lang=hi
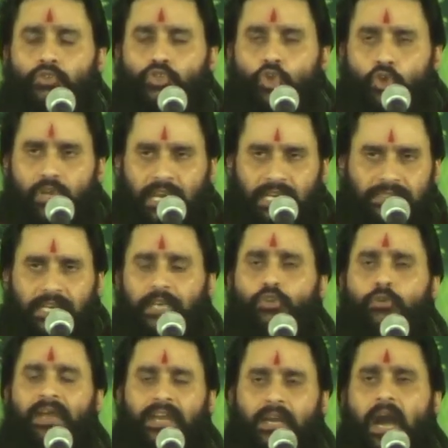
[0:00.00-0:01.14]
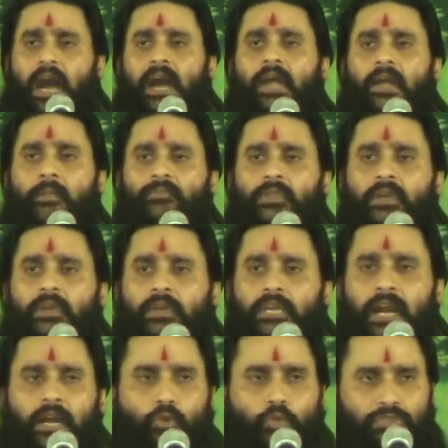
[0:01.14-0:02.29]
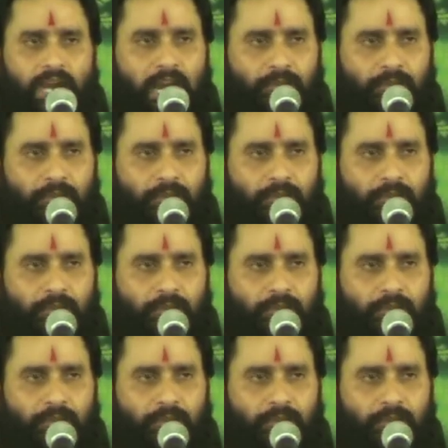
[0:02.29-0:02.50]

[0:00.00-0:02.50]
जो गलत है जो मैंने कहा है कि अगर कुछ